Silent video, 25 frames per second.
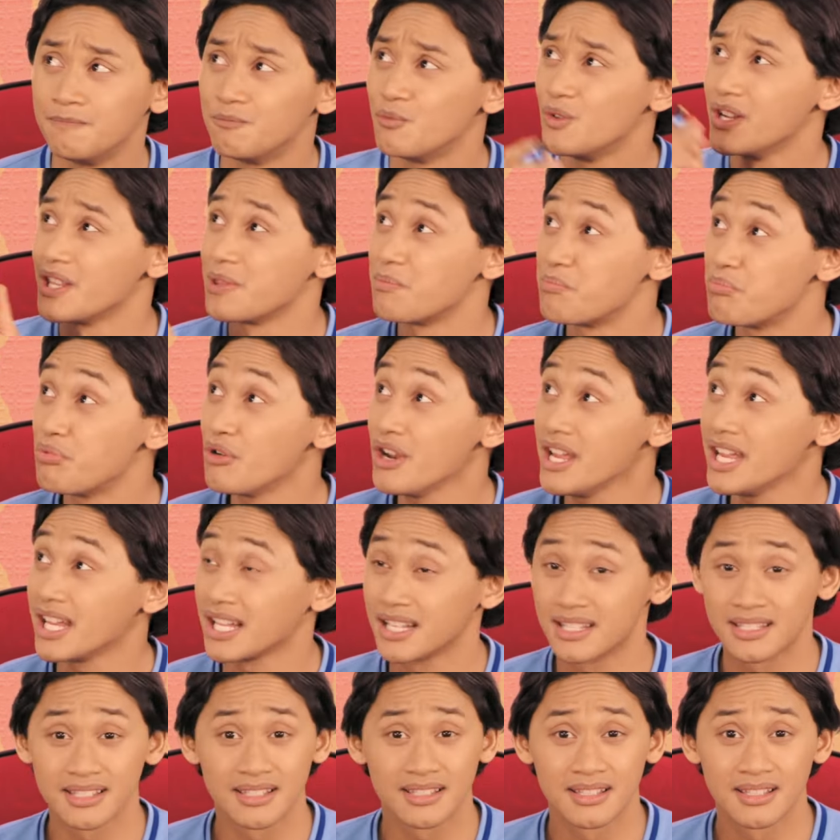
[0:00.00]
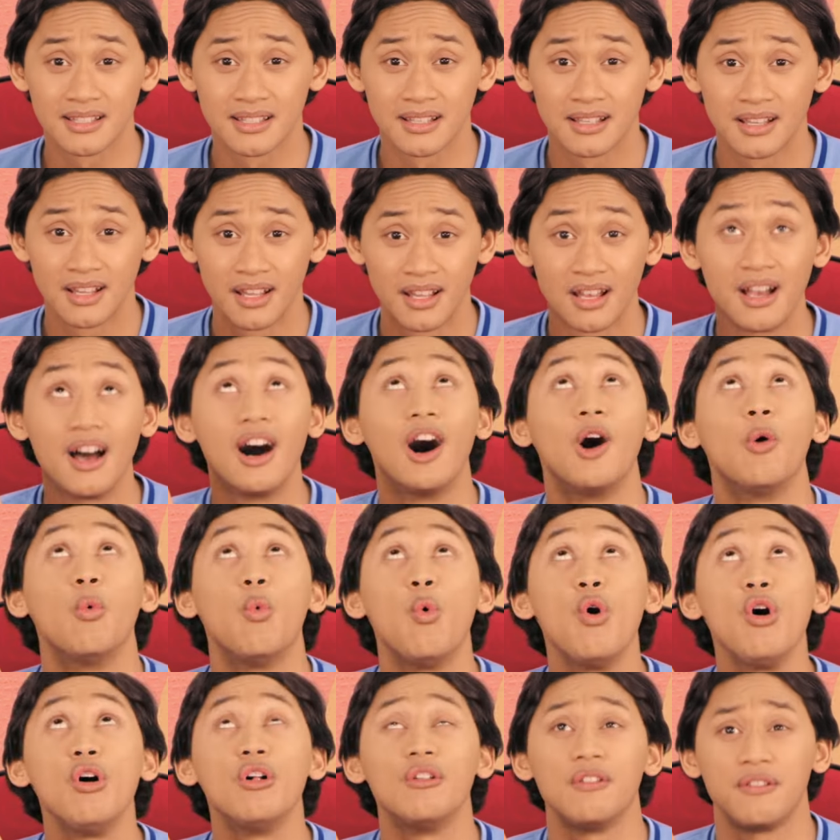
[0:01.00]
Avec des briques, un
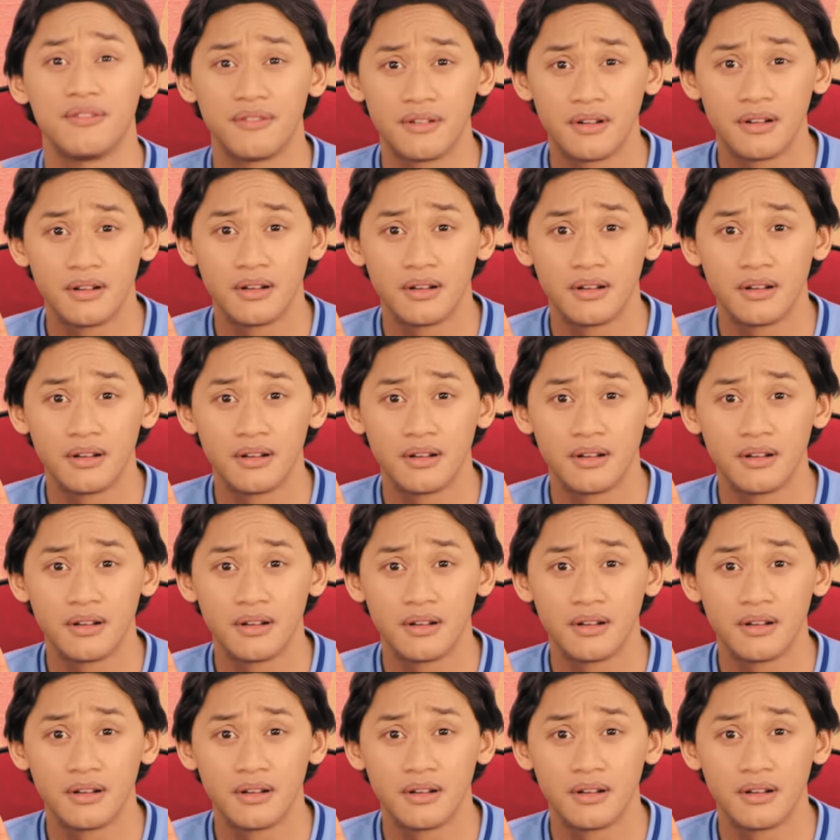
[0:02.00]
loup